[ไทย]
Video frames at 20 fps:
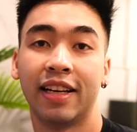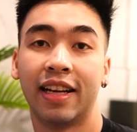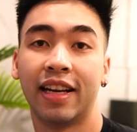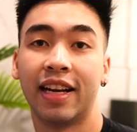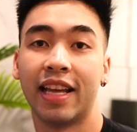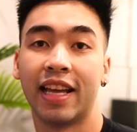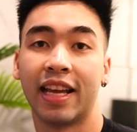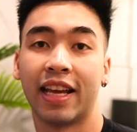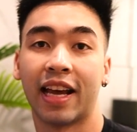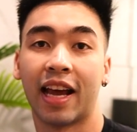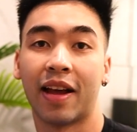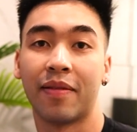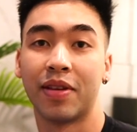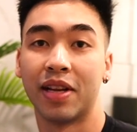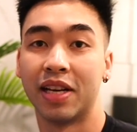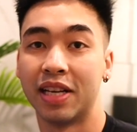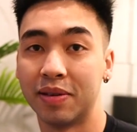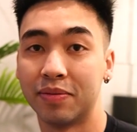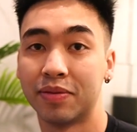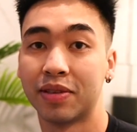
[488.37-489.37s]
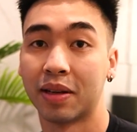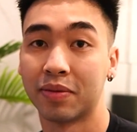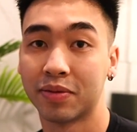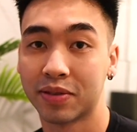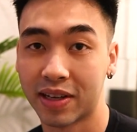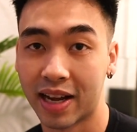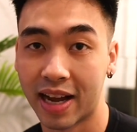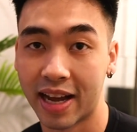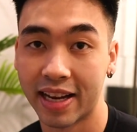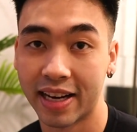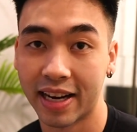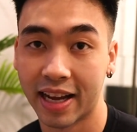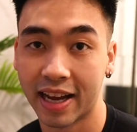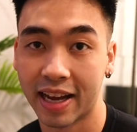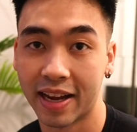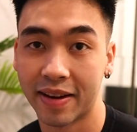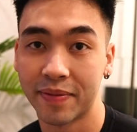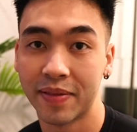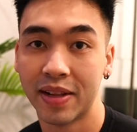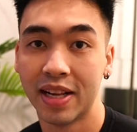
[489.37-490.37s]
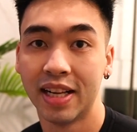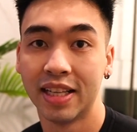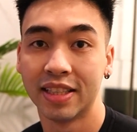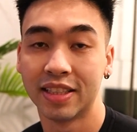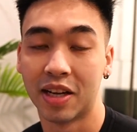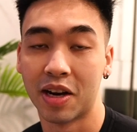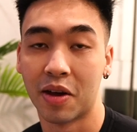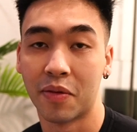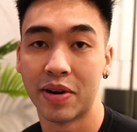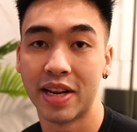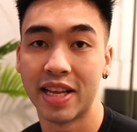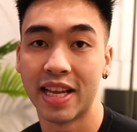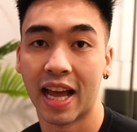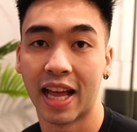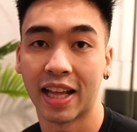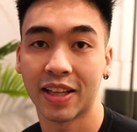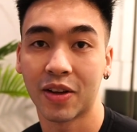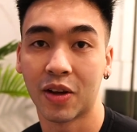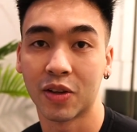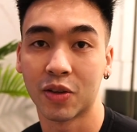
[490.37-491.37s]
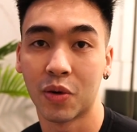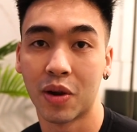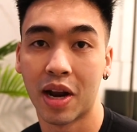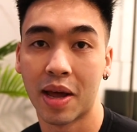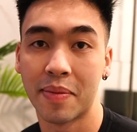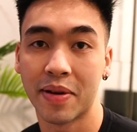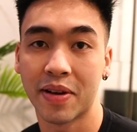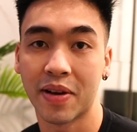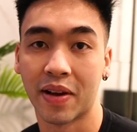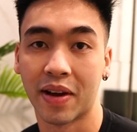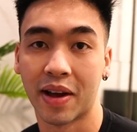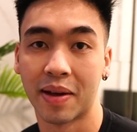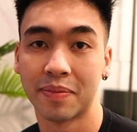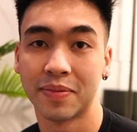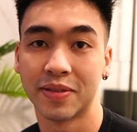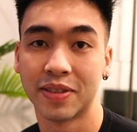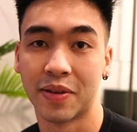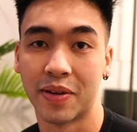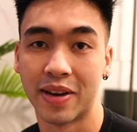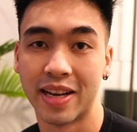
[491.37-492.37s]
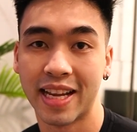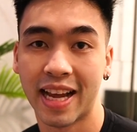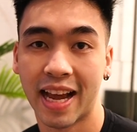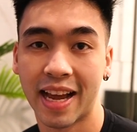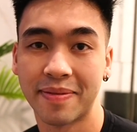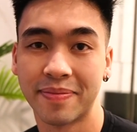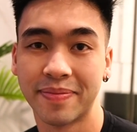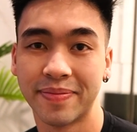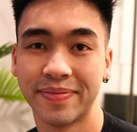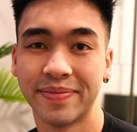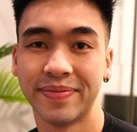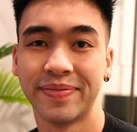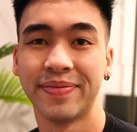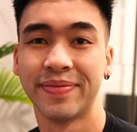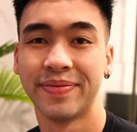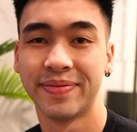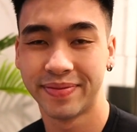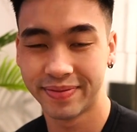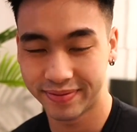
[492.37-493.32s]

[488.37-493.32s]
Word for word: นั่นเองครับ อย่าลืม subscribe นะครับสำหรับวันนี้ฮัทขอตัวลาไปก่อนครับ สวัสดีครับ